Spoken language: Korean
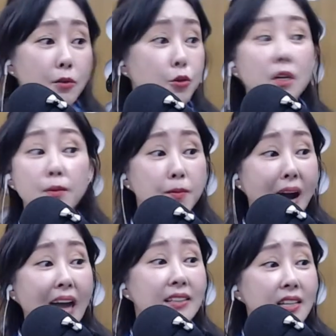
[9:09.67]
지금은 네.
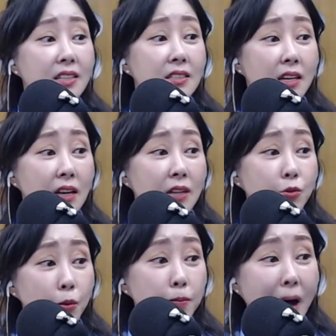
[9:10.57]
많이 이제
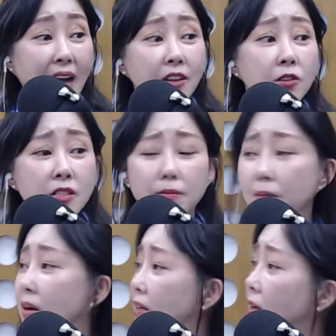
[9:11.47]
좀
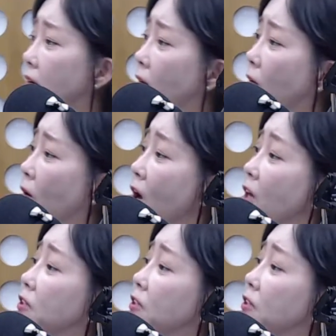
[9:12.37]
바뀌었지만 말이에요.